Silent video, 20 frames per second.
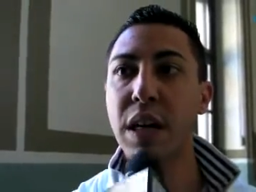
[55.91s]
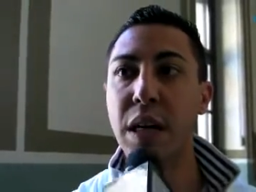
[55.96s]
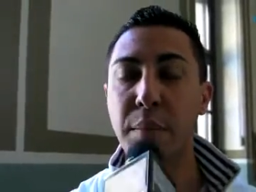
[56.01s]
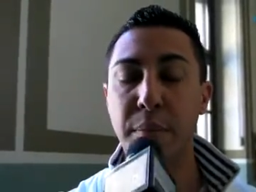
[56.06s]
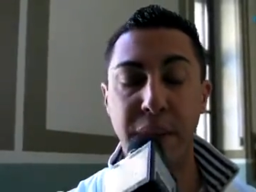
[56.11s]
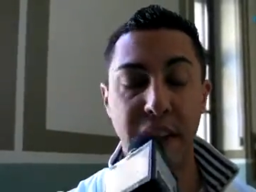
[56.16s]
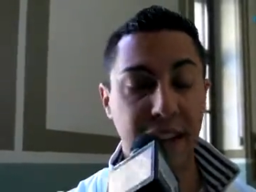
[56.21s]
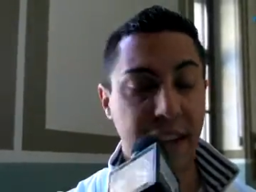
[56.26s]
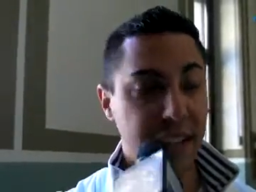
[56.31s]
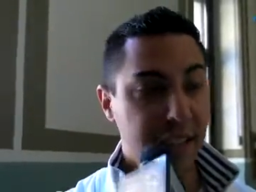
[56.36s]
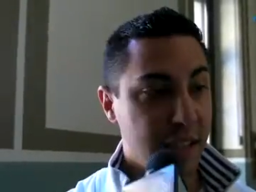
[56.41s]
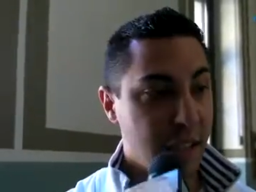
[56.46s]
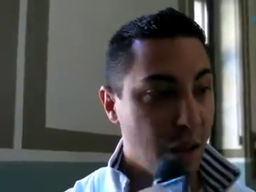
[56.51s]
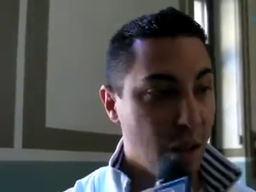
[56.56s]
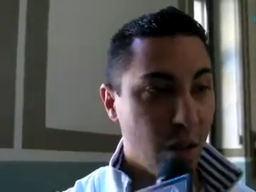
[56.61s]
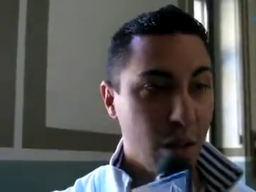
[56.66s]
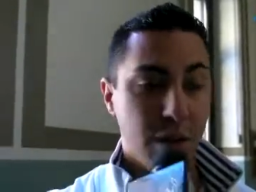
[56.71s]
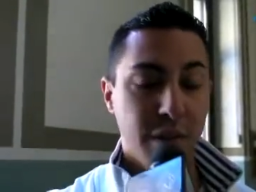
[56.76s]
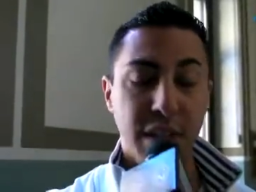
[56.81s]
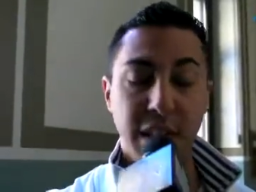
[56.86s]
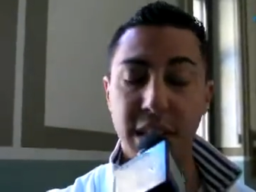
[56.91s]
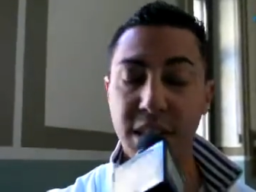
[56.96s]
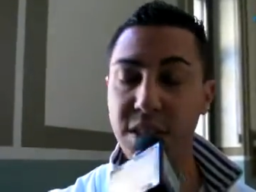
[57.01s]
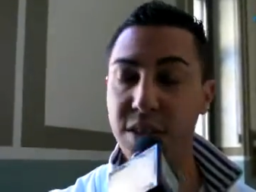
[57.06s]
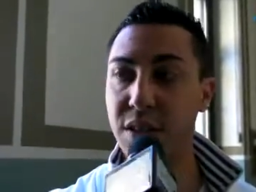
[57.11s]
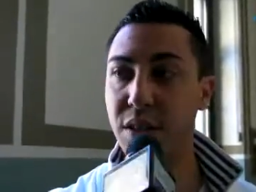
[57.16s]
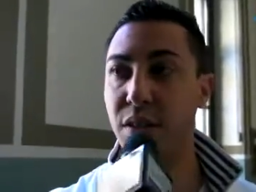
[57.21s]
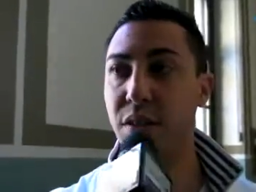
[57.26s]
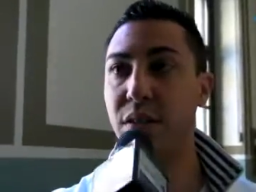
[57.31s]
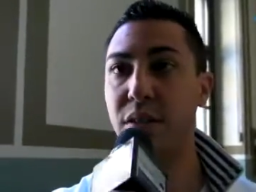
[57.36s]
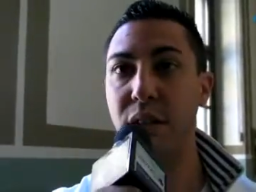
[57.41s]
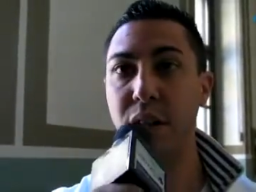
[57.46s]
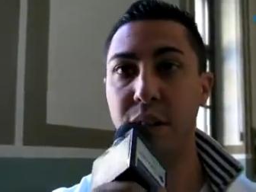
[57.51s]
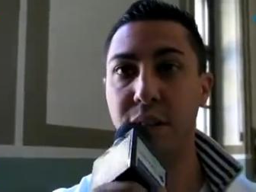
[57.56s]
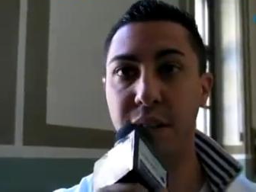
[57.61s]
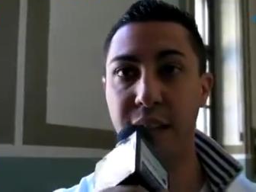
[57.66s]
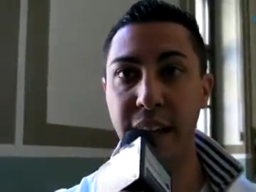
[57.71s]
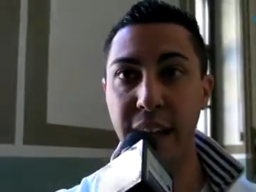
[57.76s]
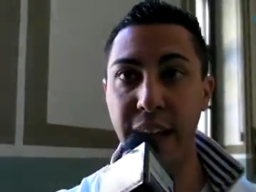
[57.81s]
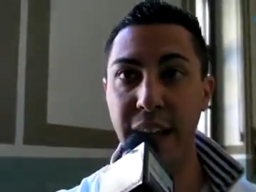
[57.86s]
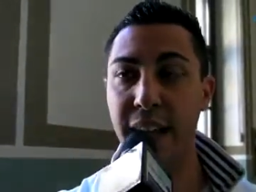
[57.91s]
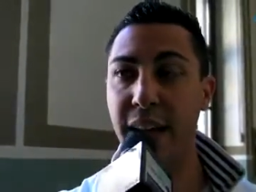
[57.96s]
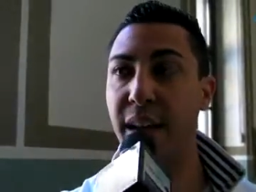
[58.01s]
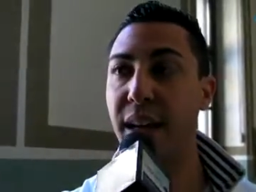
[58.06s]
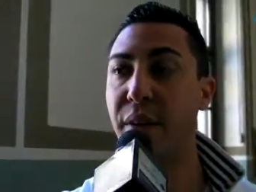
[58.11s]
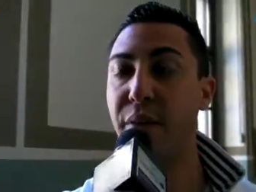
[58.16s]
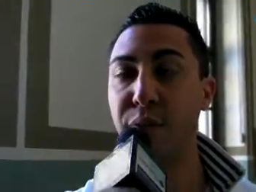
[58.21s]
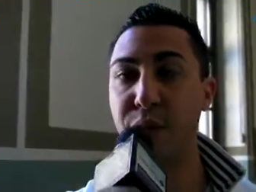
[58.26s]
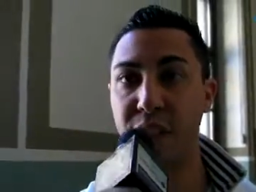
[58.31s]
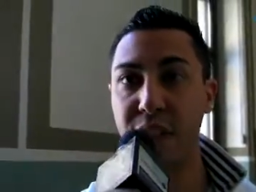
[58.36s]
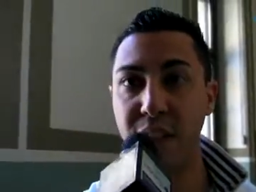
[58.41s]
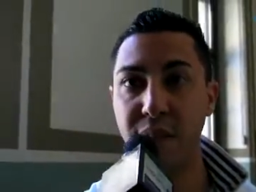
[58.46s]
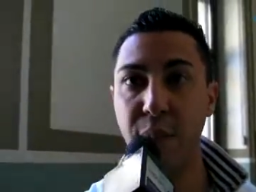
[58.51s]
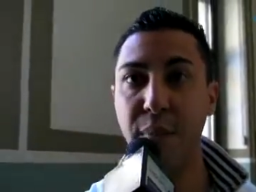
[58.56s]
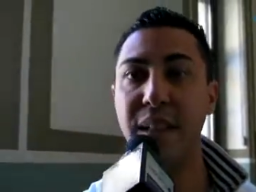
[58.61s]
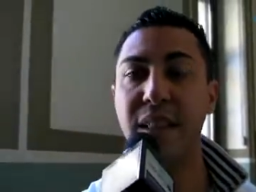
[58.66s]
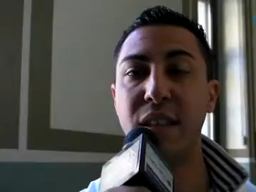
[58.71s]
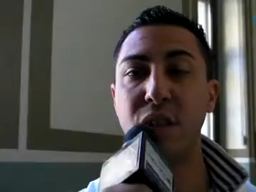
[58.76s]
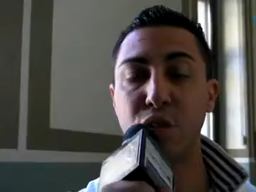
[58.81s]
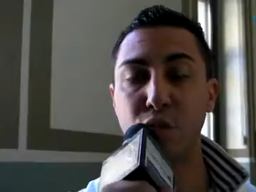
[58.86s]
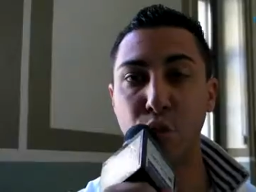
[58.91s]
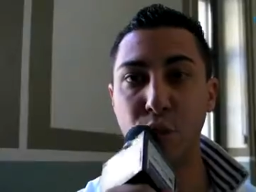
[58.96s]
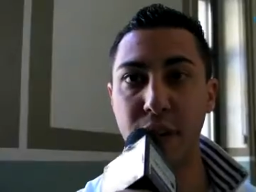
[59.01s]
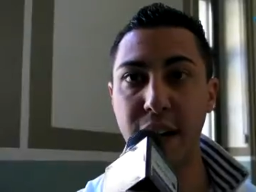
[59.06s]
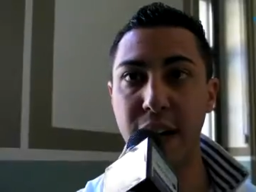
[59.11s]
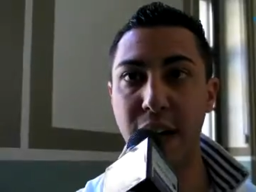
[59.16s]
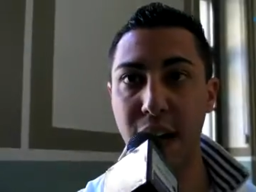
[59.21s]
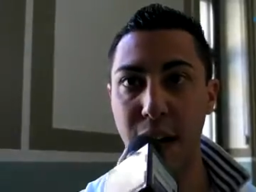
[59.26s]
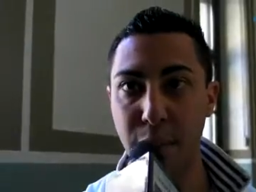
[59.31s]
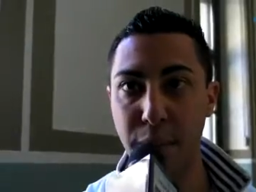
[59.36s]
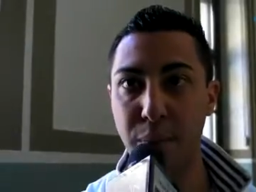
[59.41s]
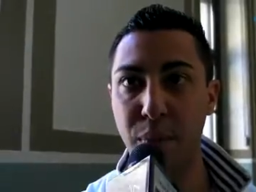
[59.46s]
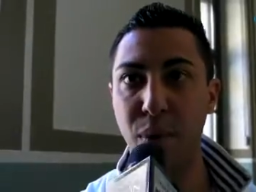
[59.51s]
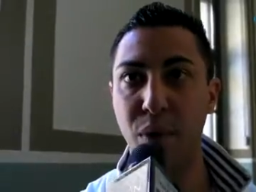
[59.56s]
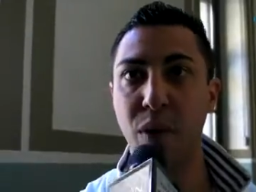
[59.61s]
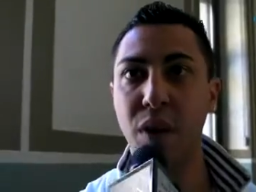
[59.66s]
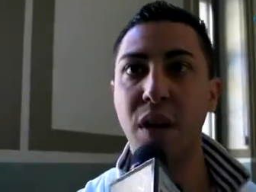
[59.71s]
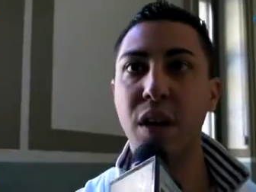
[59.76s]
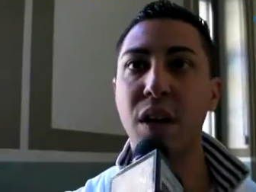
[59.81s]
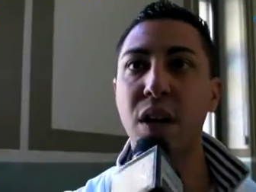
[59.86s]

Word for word: perché se loro venissero a vedere effettivamente sul campo